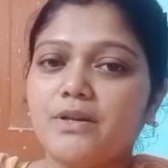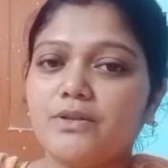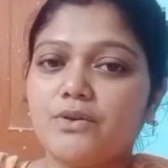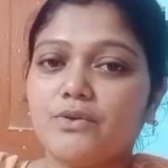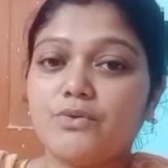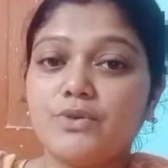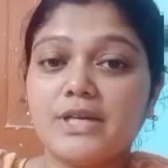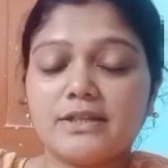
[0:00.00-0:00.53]

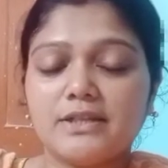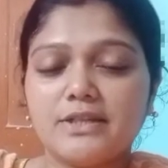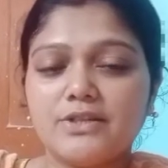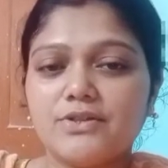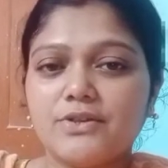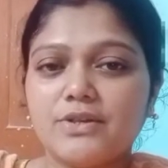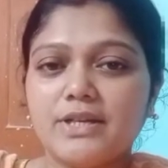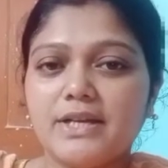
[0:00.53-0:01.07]
তখন ডাক্তারের
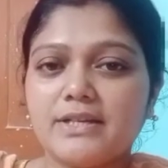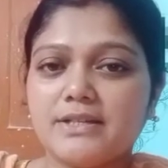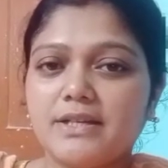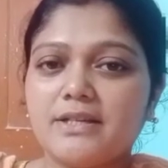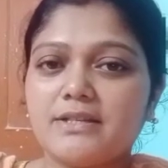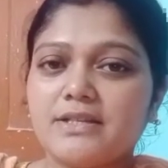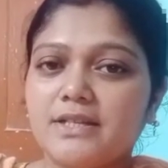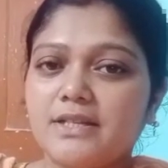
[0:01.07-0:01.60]
সঙ্গে একটা
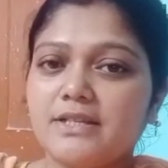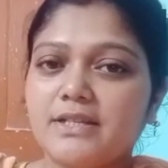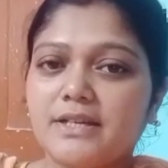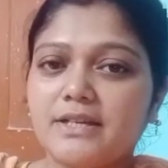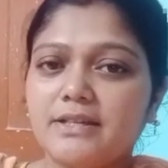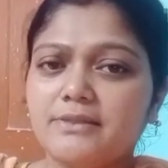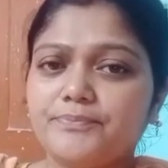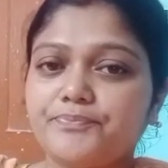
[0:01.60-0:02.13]
ছেলে থাকে